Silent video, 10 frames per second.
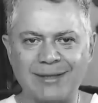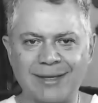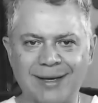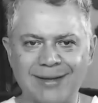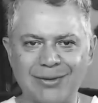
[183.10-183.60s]

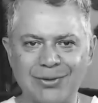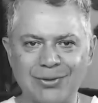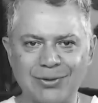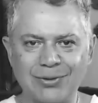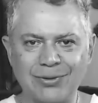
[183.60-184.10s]

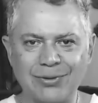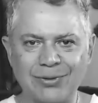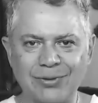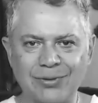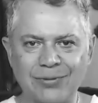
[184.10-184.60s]
pasando
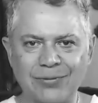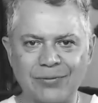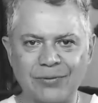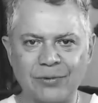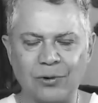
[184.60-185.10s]

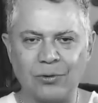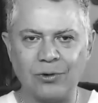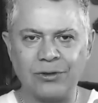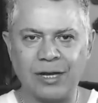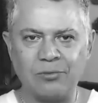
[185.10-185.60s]
o
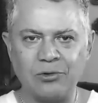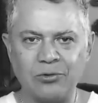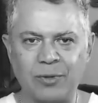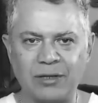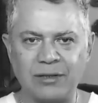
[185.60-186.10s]
lo
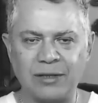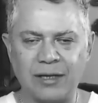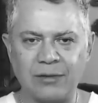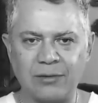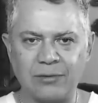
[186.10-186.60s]
estamos
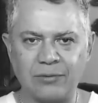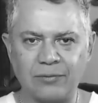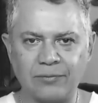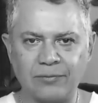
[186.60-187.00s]
pensando.